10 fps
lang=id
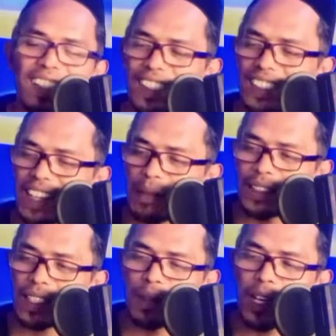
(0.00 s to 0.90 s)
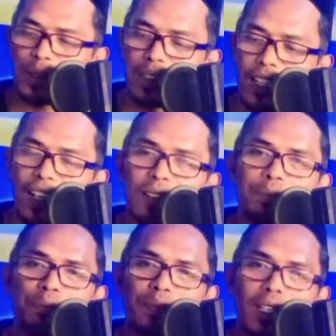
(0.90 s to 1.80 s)
ini ceramah terbarunya
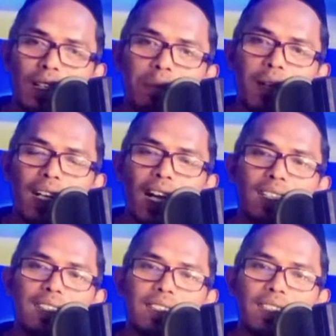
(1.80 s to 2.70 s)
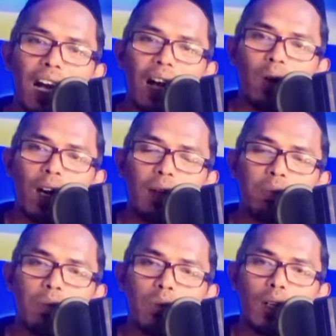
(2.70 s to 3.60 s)
bahkan di awal
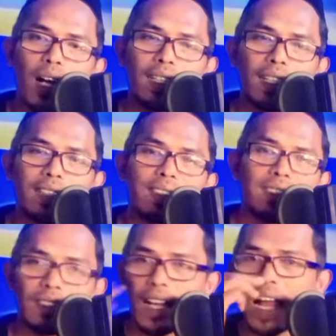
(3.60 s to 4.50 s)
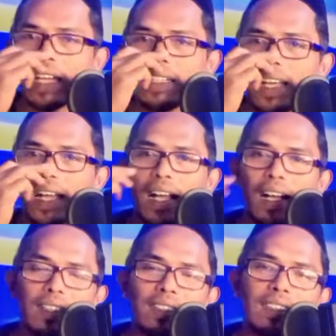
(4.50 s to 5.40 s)
pembukaan tadi ada
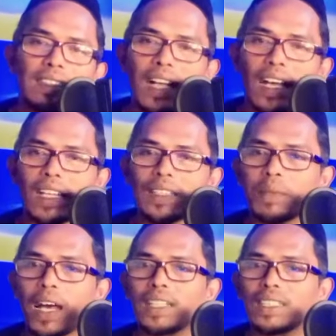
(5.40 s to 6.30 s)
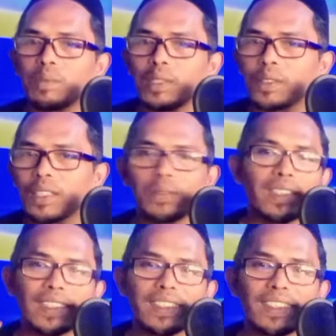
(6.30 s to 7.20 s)
isyarat Bahar Smith itu sampai
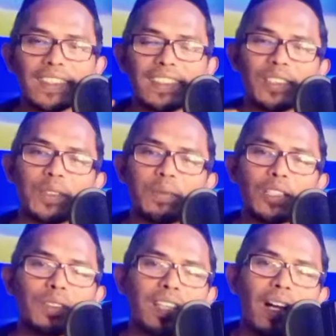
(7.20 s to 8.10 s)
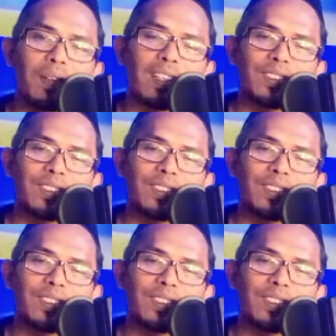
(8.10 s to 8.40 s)
gini itu maksudnya apa itu